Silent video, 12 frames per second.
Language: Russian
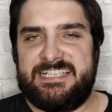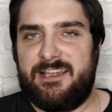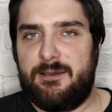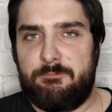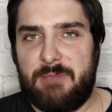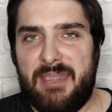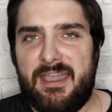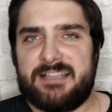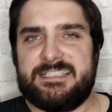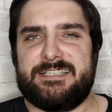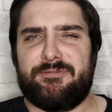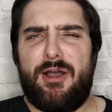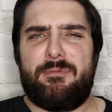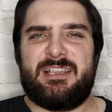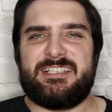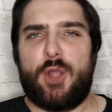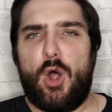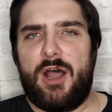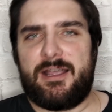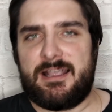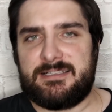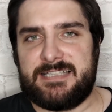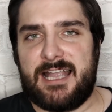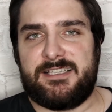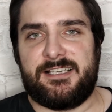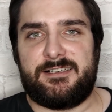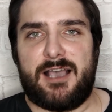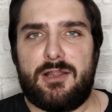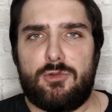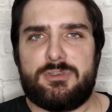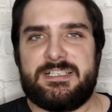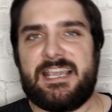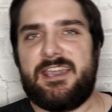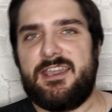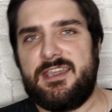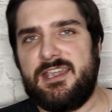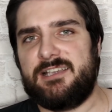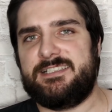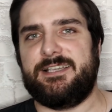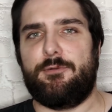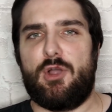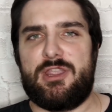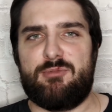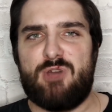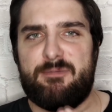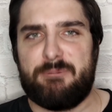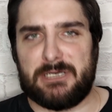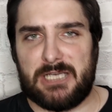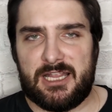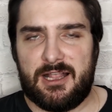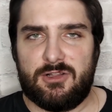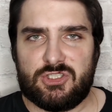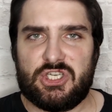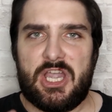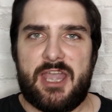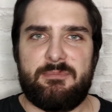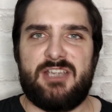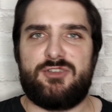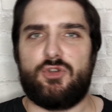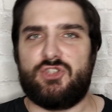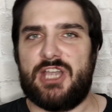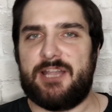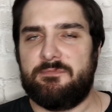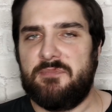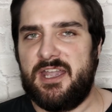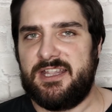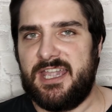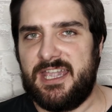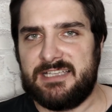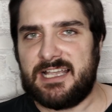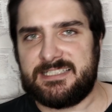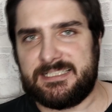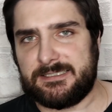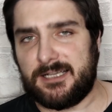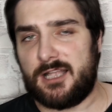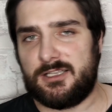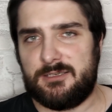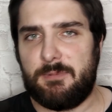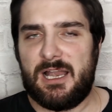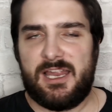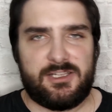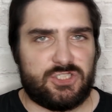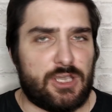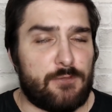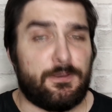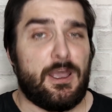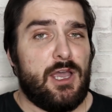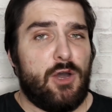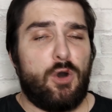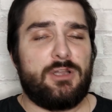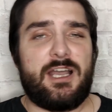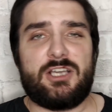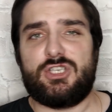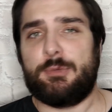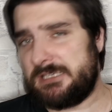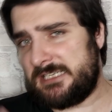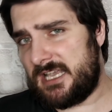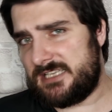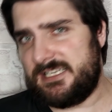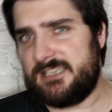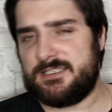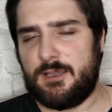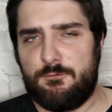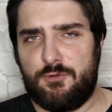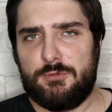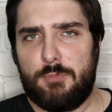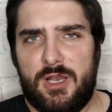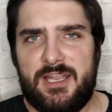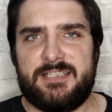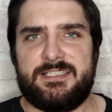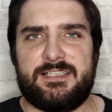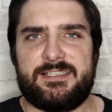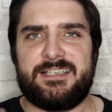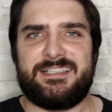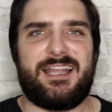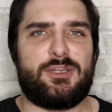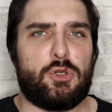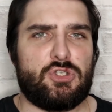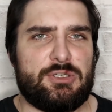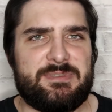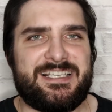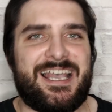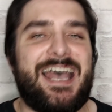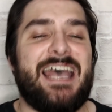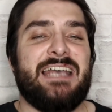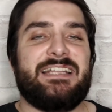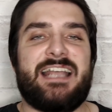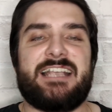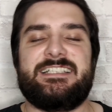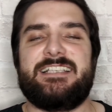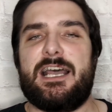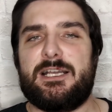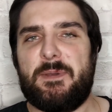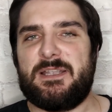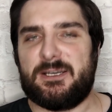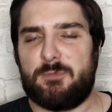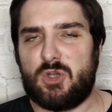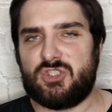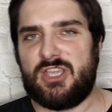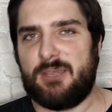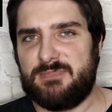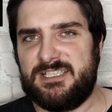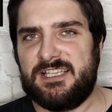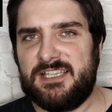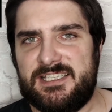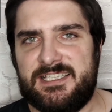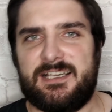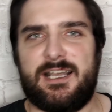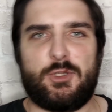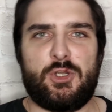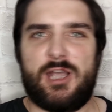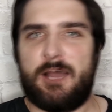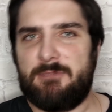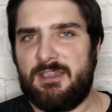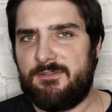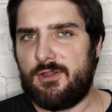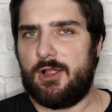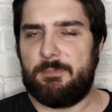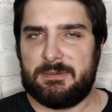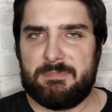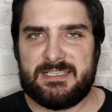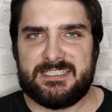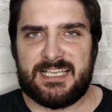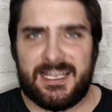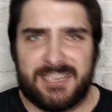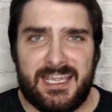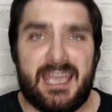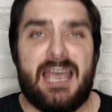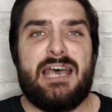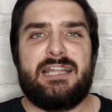Всем привет, с вами снова Константин Калуцкий, и сегодня мы продолжаем изучать мнение иностранных болельщиков о нашем российском футболе и сосредоточимся на Санкт-Петербургском «Зените», который объявил о подписании